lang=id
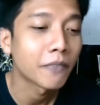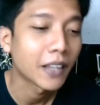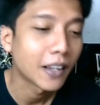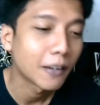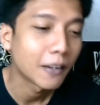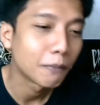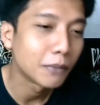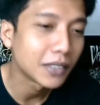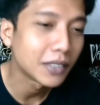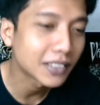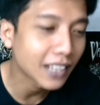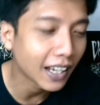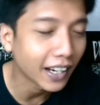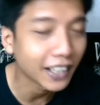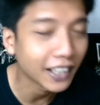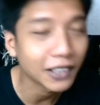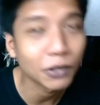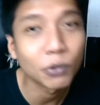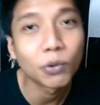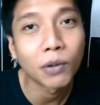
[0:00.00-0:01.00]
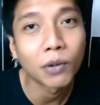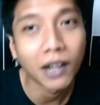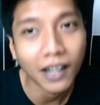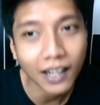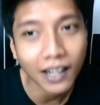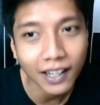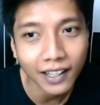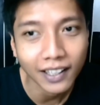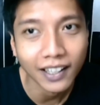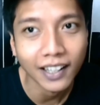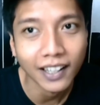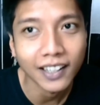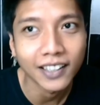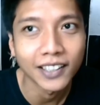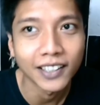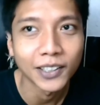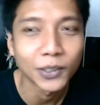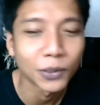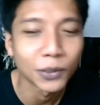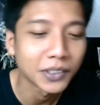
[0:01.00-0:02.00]
bisa add gua ya
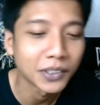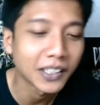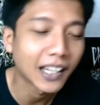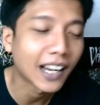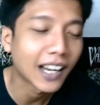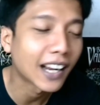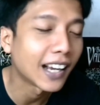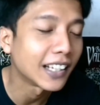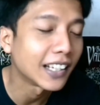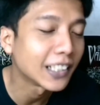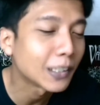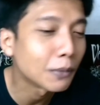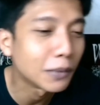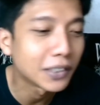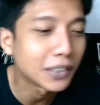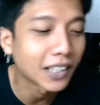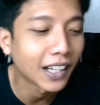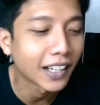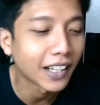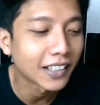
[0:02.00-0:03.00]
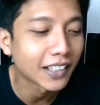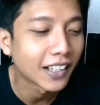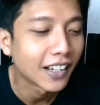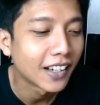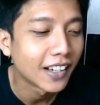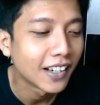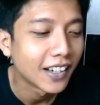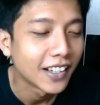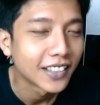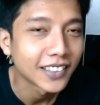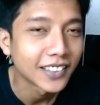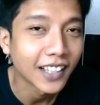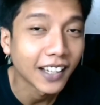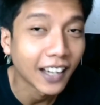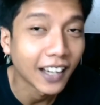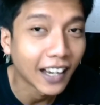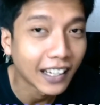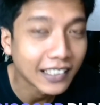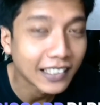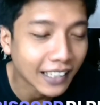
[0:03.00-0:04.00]
gitu si kakaknya bisa add
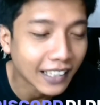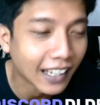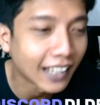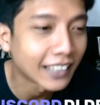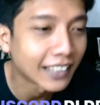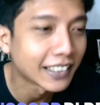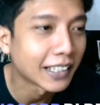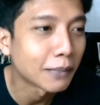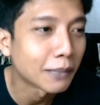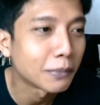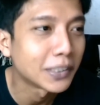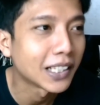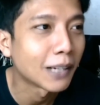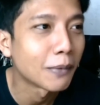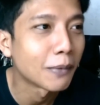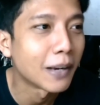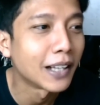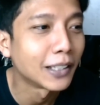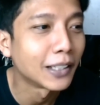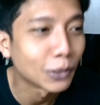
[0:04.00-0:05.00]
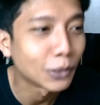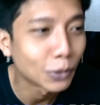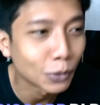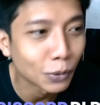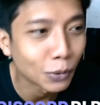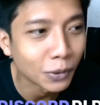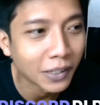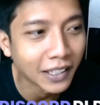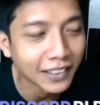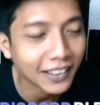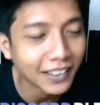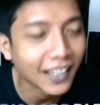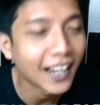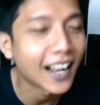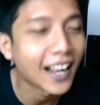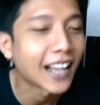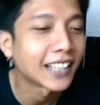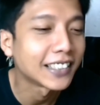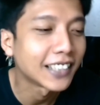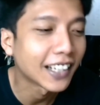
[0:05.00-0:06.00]
saya aja saya bisa bantu dan
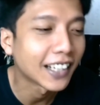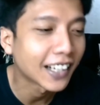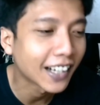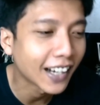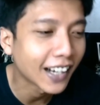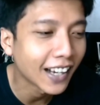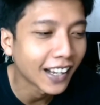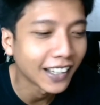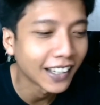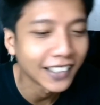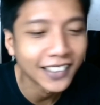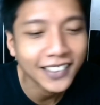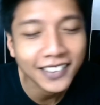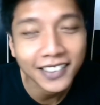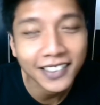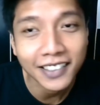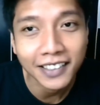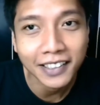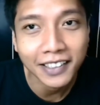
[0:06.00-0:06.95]
tenang aja kak di sini